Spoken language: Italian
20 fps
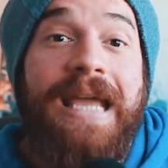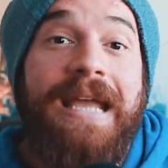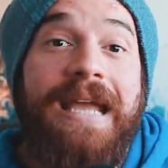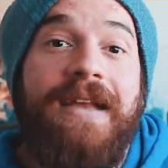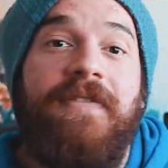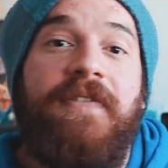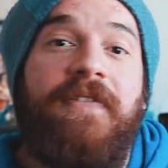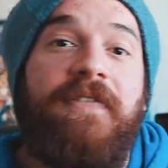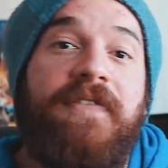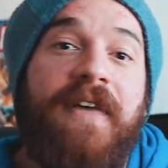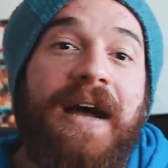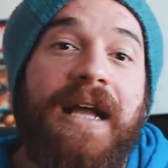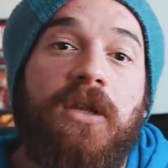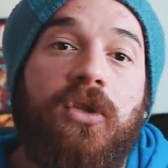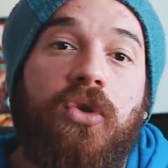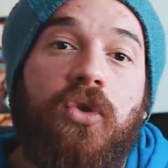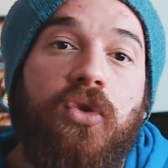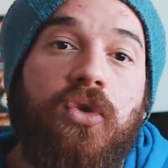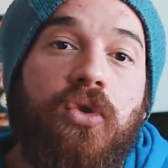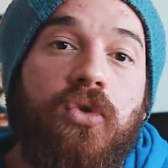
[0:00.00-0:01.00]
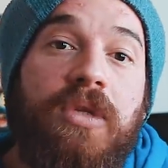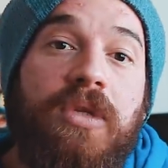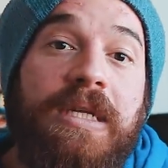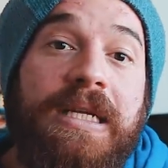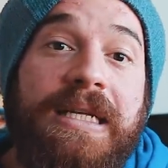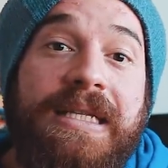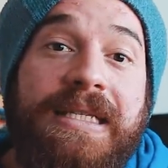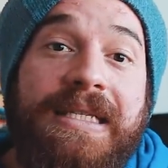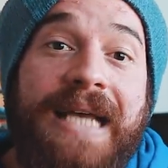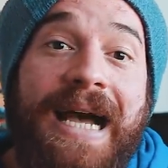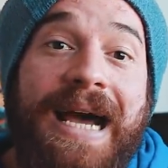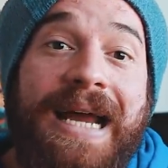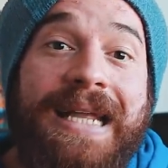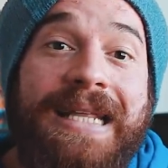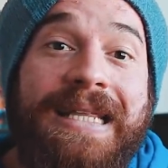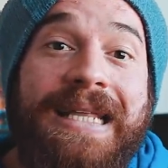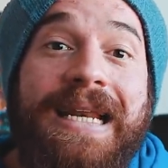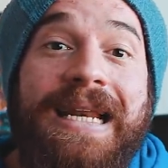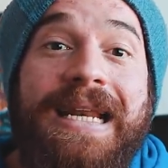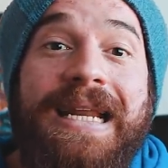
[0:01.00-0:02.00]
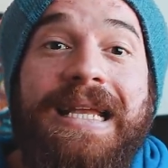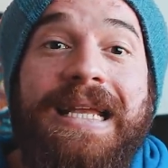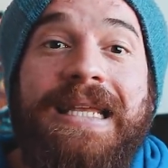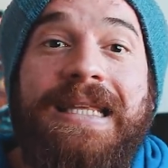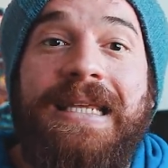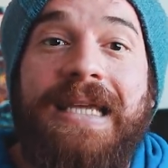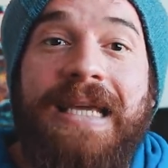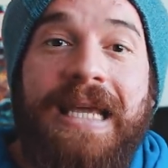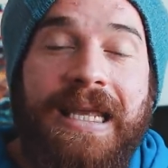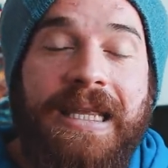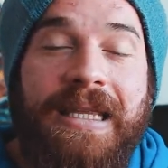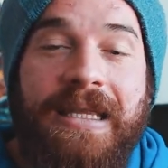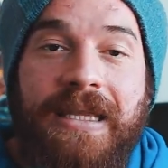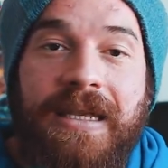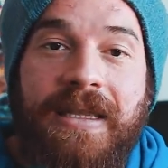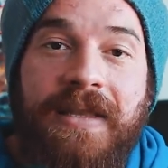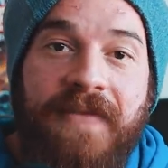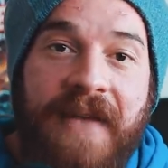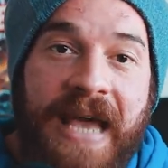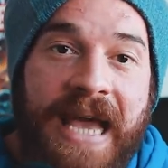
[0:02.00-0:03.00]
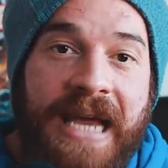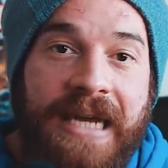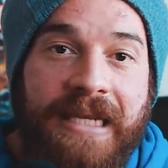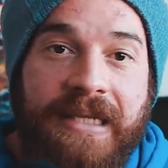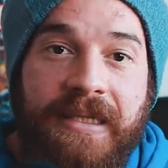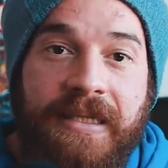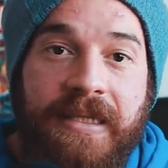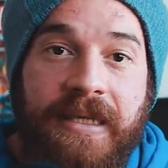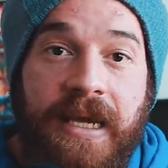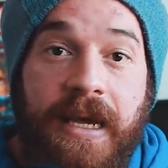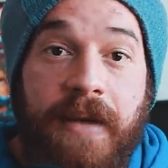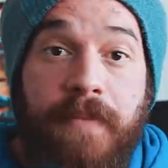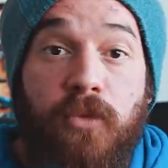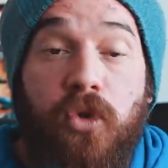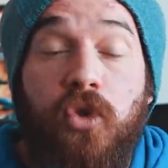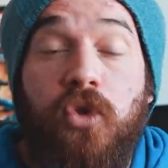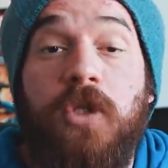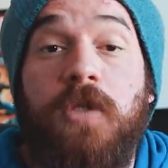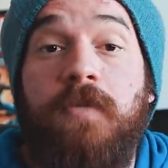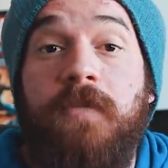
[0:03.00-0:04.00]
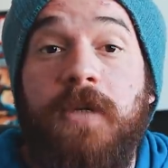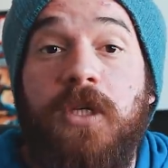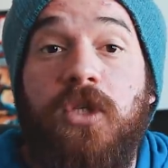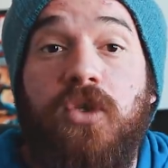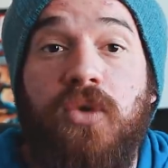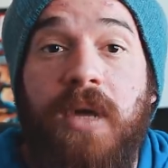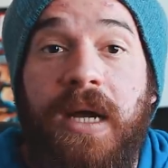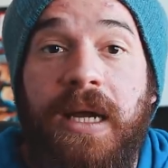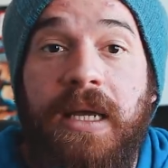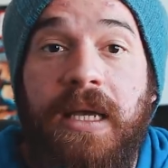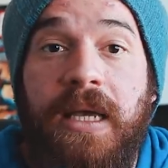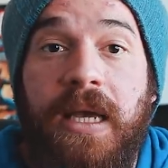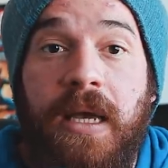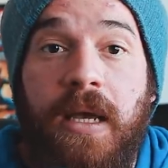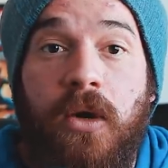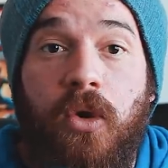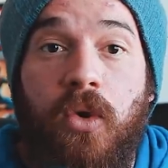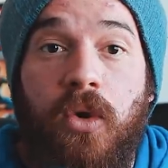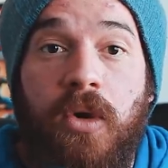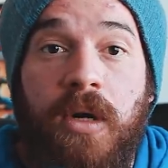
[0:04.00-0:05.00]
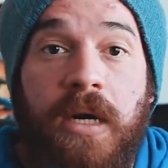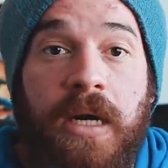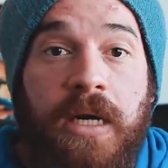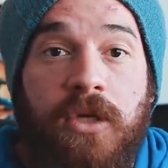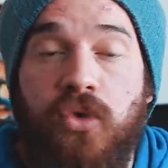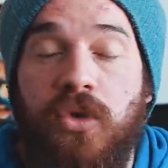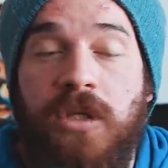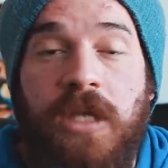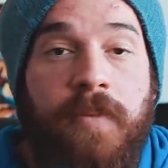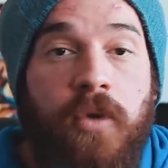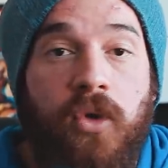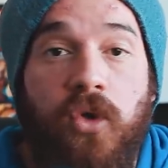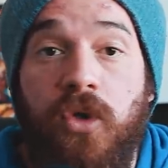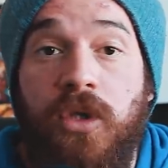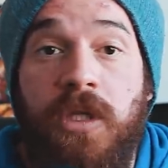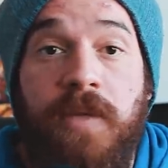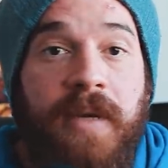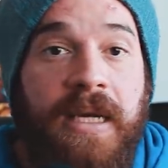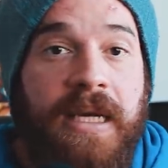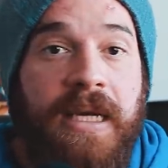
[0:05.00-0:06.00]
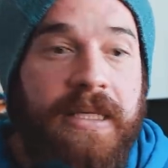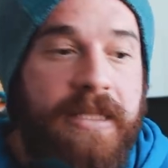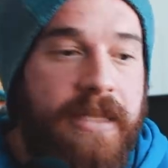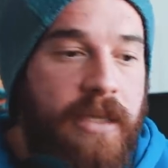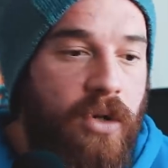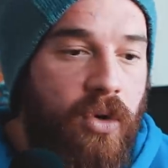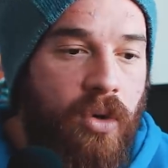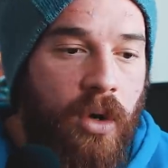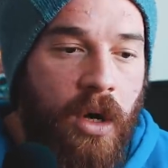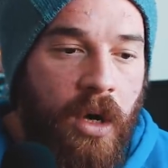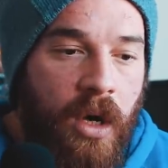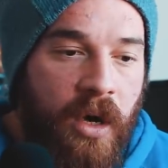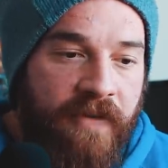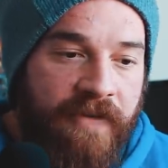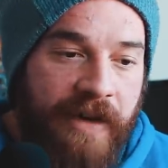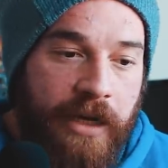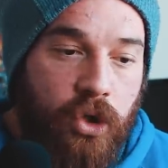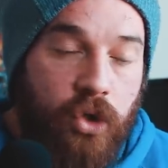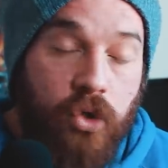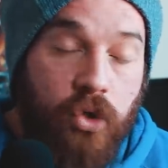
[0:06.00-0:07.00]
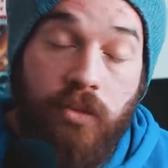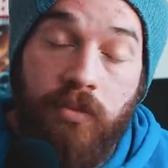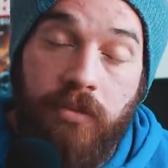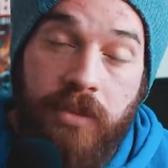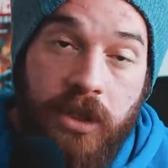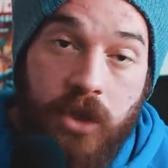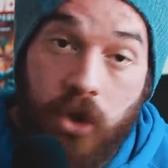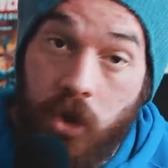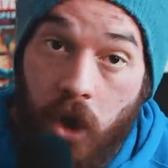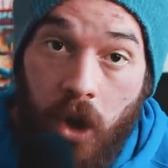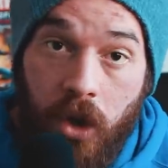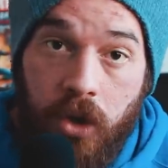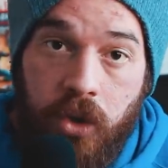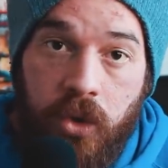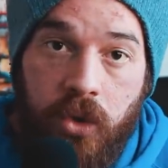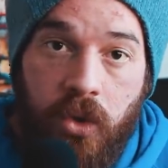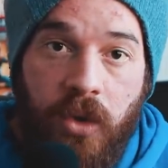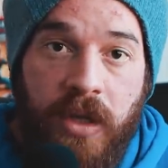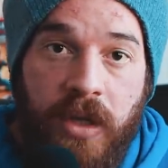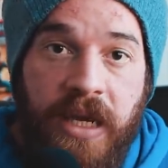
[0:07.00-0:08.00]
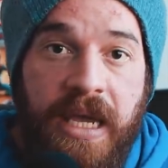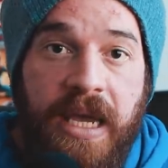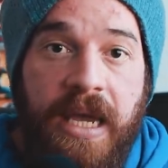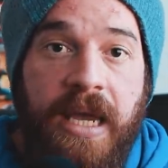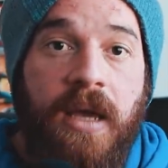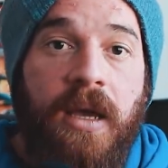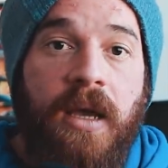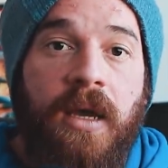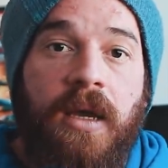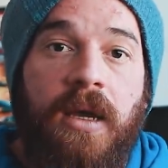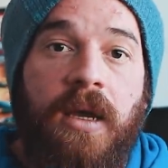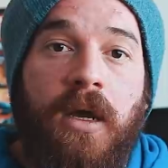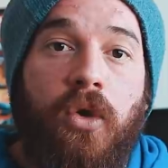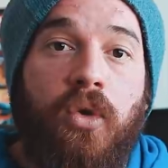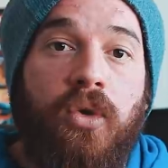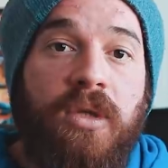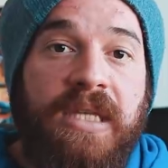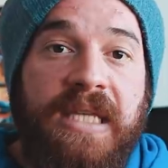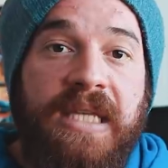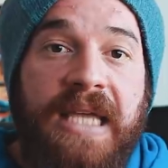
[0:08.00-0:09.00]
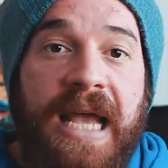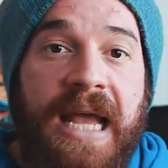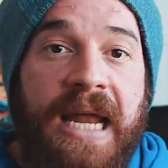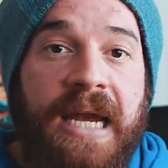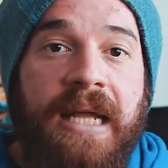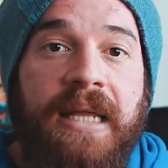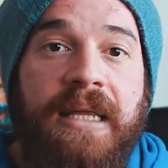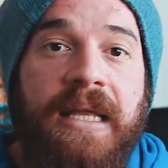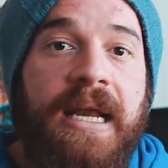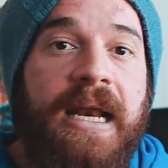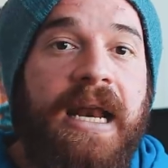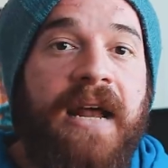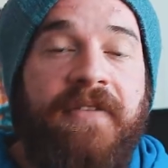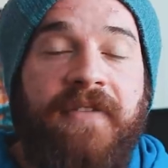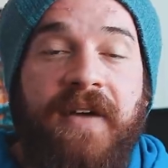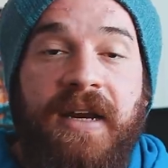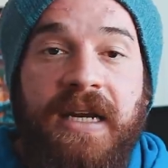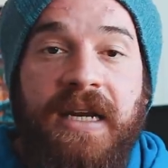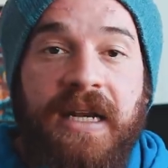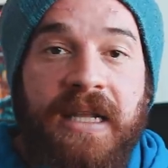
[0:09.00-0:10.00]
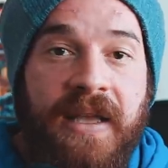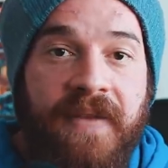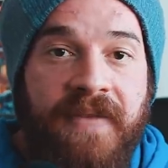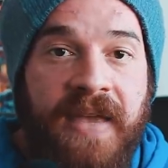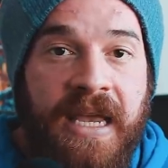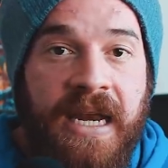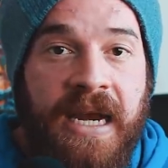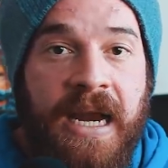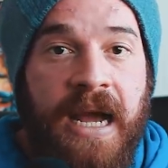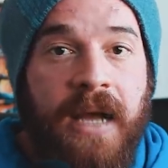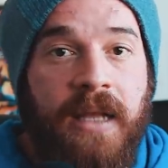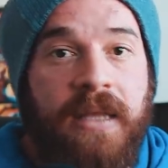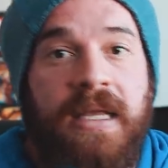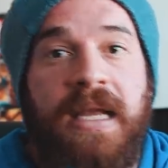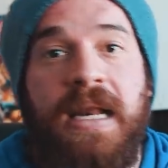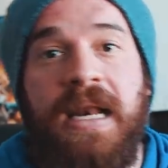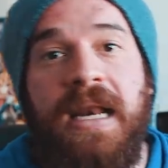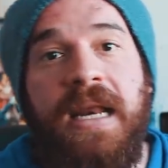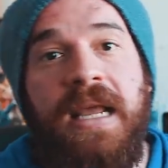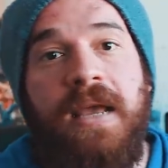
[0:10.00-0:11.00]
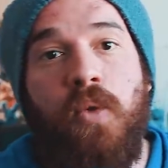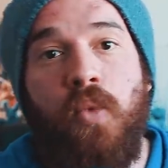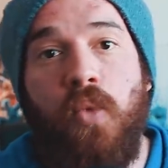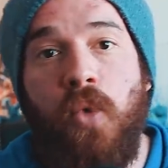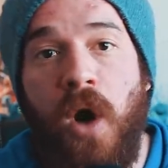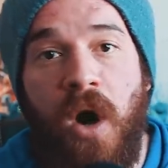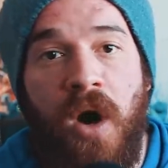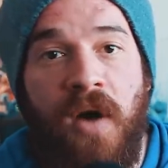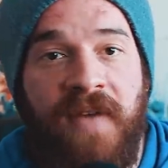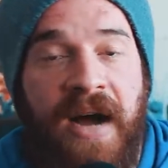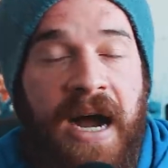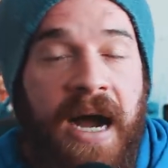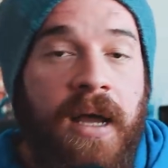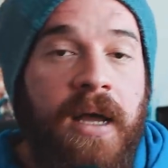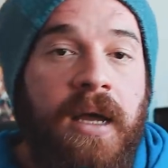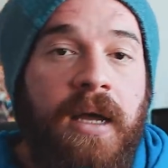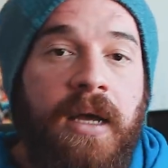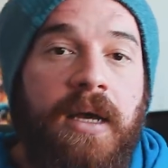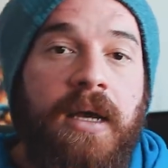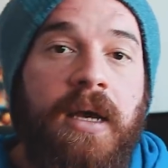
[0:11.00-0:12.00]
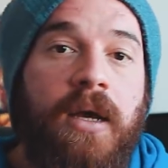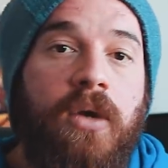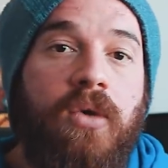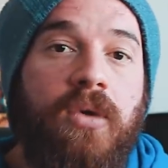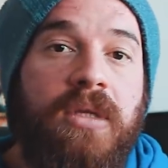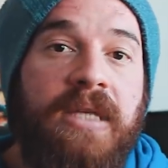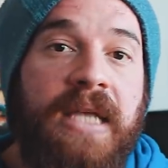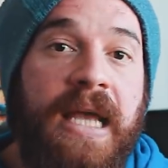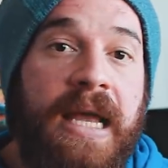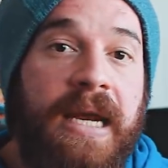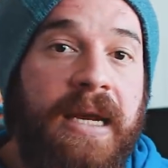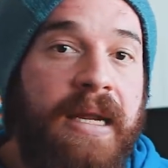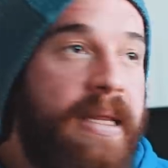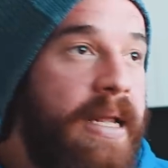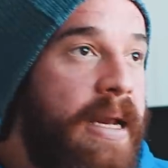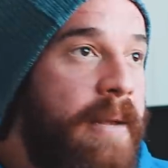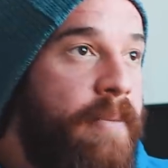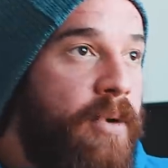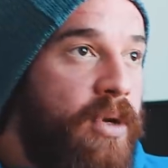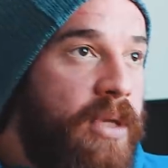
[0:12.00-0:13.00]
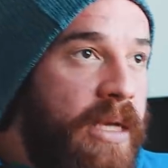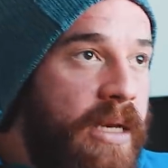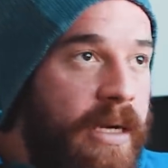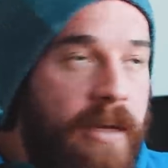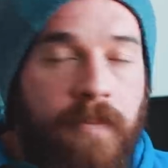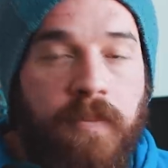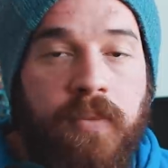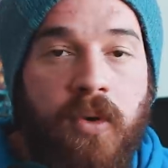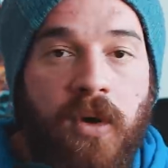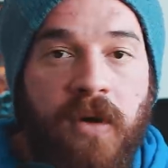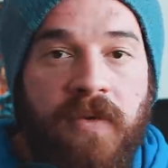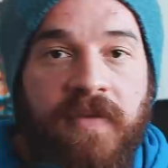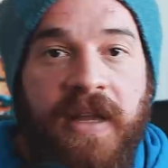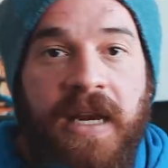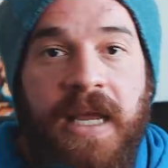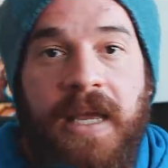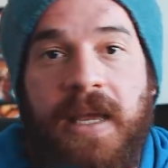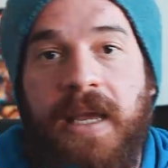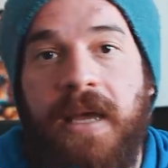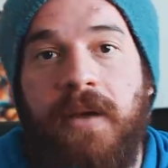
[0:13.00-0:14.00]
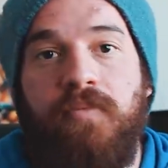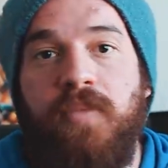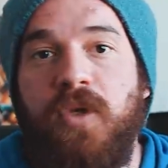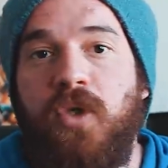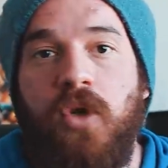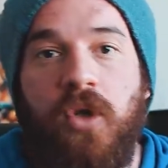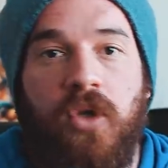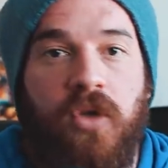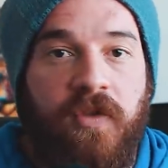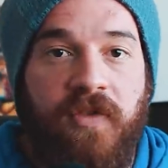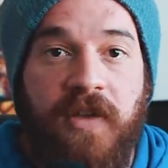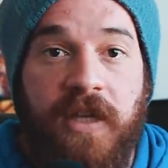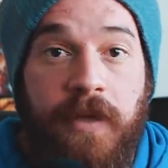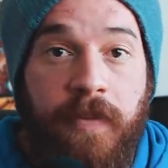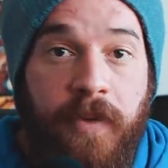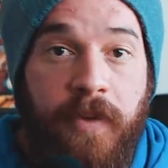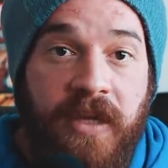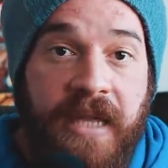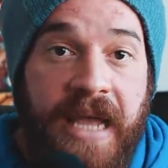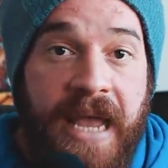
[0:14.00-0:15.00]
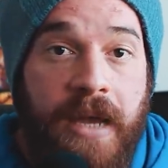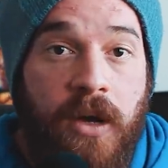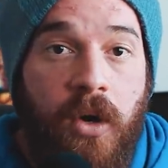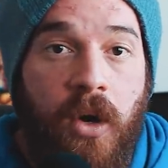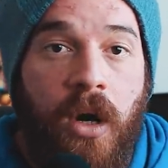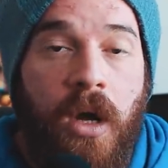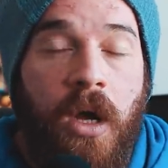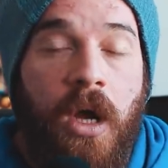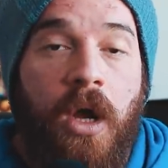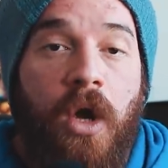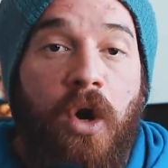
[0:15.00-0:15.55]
E il fatto di utilizzare delle etichette diverse molto molto spesso anche con l'aggiunta ai prodotti, perché se io faccio un biscotto che eh, contiene della farina di avena, delle uova, eh, contiene delle proteine in polvere, è un biscotto fit proteico,